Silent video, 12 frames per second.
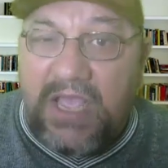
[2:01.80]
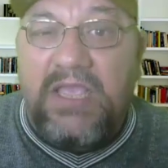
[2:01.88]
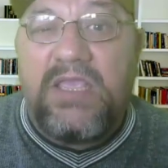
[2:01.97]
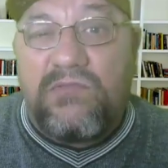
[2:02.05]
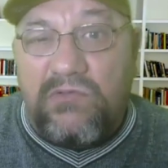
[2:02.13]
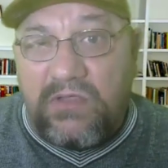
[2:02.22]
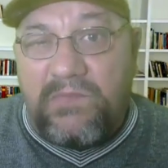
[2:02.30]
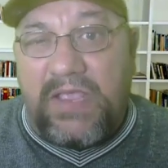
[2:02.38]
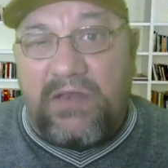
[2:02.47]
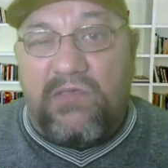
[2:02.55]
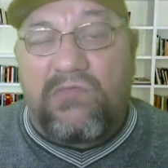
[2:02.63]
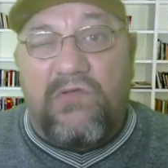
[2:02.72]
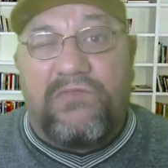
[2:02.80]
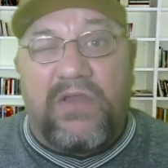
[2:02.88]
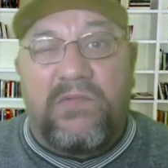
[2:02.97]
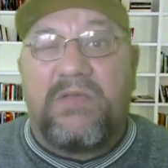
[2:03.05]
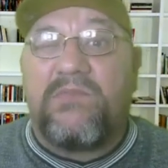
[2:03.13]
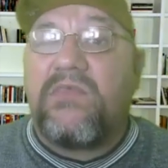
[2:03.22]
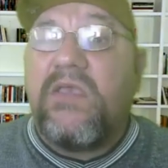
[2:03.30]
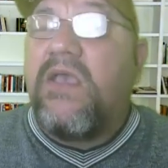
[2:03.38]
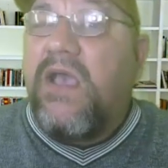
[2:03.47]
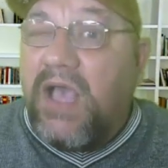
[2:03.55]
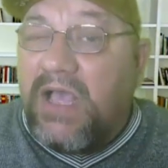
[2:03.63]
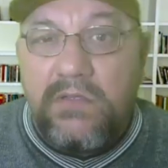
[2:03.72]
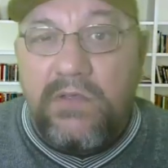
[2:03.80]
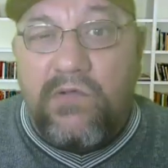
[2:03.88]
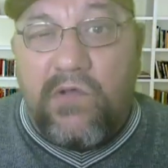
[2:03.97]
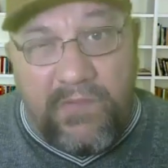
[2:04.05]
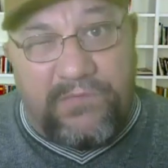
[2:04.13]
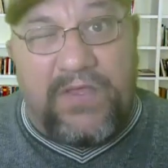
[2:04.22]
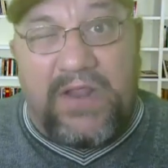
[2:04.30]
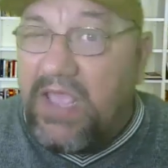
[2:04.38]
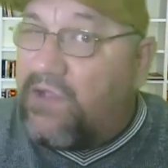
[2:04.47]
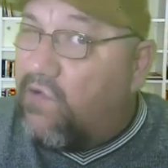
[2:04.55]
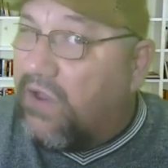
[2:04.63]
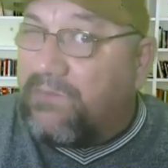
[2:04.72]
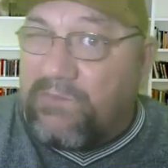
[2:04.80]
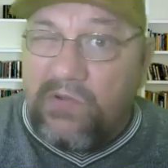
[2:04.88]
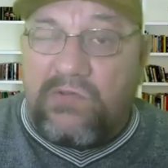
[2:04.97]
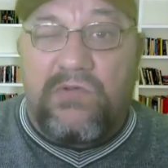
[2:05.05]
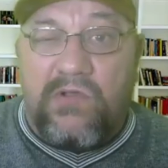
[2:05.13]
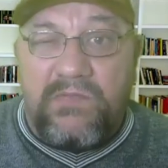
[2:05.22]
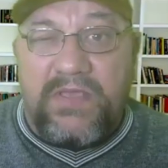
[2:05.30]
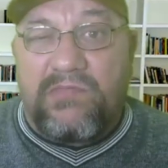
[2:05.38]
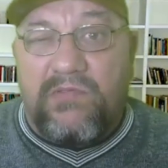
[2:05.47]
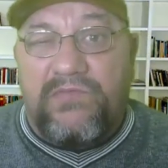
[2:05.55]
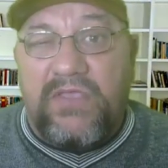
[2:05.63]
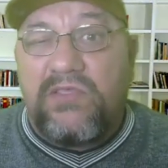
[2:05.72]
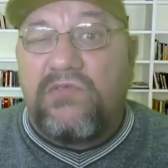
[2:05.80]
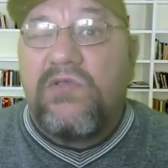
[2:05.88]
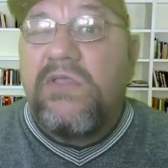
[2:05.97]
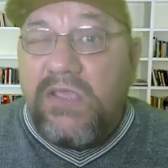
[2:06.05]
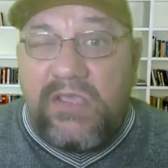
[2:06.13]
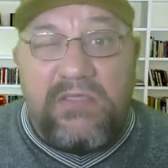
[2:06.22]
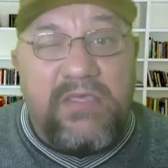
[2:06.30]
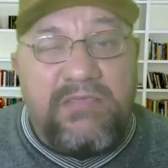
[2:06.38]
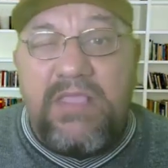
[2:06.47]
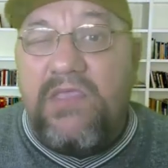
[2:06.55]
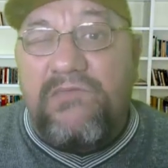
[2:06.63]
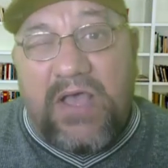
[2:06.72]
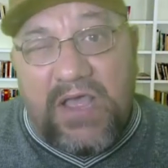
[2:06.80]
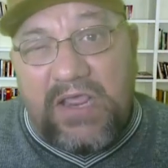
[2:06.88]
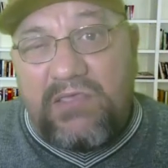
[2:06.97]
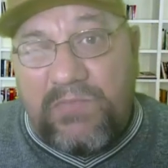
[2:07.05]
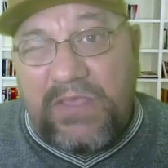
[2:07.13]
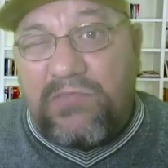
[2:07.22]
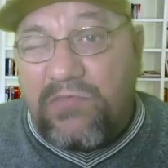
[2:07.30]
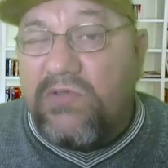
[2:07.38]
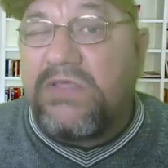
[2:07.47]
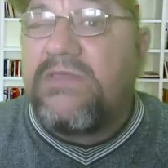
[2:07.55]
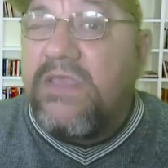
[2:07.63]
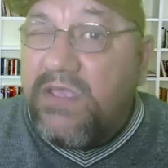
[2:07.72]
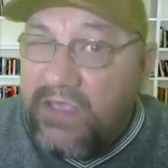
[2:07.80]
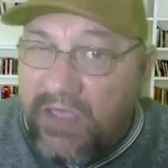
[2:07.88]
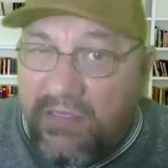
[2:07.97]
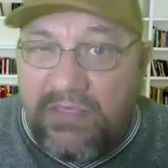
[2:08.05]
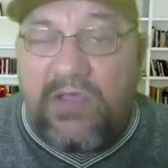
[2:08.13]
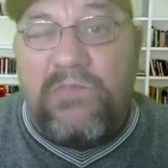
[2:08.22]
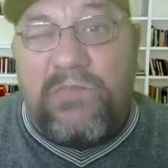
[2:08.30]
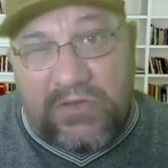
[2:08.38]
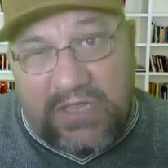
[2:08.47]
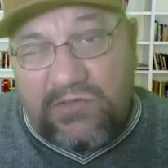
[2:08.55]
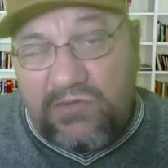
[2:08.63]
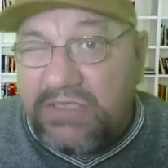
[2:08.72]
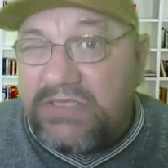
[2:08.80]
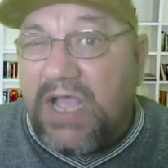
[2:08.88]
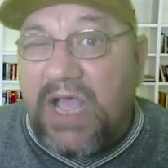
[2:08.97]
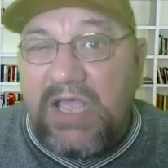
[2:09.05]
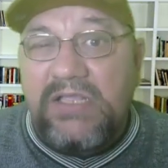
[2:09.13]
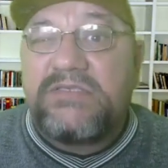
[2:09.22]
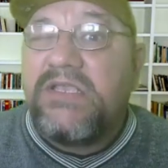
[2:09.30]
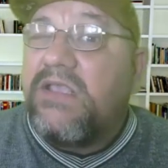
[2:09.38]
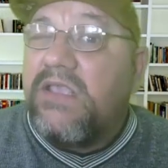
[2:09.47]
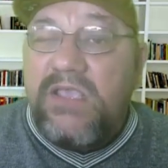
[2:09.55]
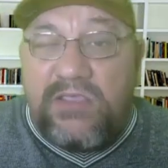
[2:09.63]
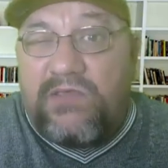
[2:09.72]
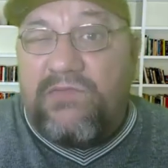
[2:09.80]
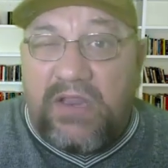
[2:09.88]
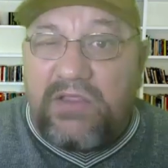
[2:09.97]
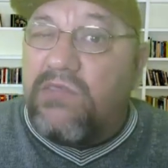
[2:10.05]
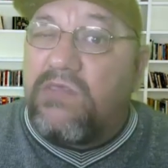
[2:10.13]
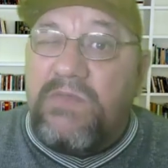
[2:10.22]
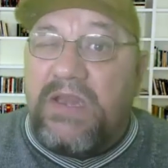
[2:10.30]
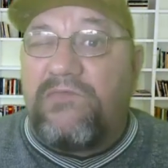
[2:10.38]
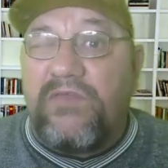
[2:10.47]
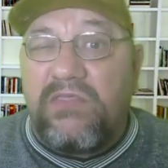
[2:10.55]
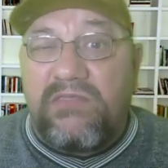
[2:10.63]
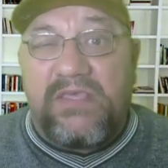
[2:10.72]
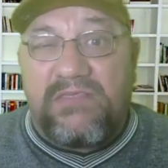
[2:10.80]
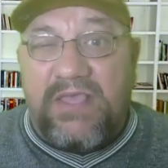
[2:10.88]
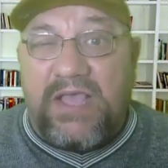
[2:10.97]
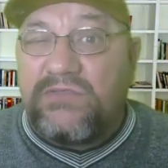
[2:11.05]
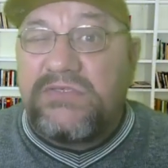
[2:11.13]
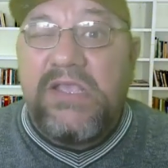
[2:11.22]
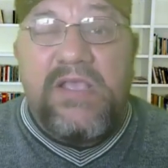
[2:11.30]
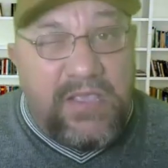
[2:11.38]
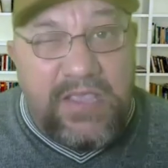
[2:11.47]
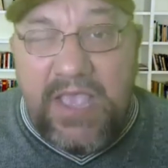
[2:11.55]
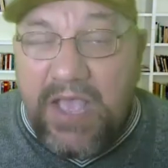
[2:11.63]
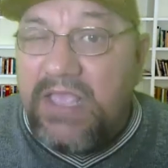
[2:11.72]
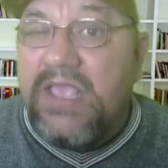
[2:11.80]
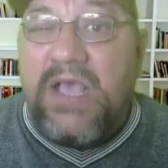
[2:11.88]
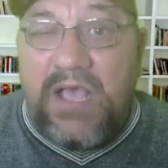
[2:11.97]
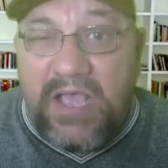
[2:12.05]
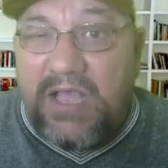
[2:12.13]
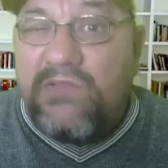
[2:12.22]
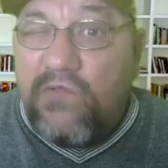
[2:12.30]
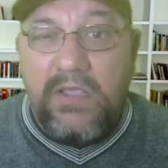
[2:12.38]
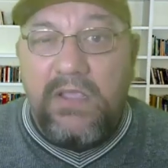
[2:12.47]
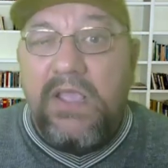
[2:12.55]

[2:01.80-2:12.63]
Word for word: Até aí, tudo bem, nós confirmamos. Como eu falei agora há pouco no começo do vídeo, existem várias pessoas que são portadores da AIDS e que tiveram seus benefícios cessados. E aí, a,